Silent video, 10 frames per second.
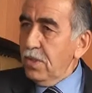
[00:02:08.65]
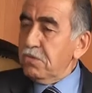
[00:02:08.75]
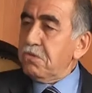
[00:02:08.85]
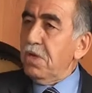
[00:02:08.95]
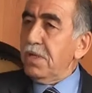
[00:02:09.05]

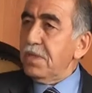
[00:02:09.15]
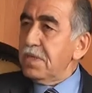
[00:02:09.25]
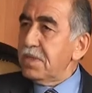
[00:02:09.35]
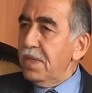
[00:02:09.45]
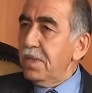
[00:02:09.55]
şu anda
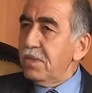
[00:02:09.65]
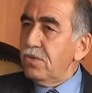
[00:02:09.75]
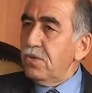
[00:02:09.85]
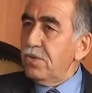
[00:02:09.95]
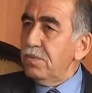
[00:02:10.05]

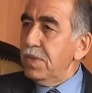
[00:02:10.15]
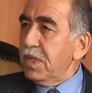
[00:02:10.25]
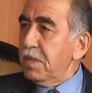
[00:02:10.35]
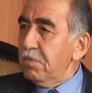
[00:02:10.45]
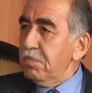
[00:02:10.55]
zannediyorum
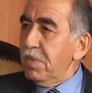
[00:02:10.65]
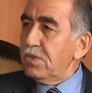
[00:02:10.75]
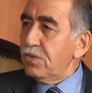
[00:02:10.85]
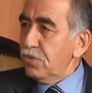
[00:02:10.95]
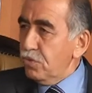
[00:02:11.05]

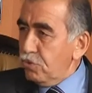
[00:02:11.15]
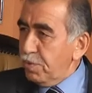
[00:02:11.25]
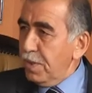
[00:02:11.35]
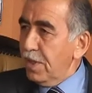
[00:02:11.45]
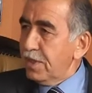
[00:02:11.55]

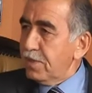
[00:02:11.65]
2500-3000'ler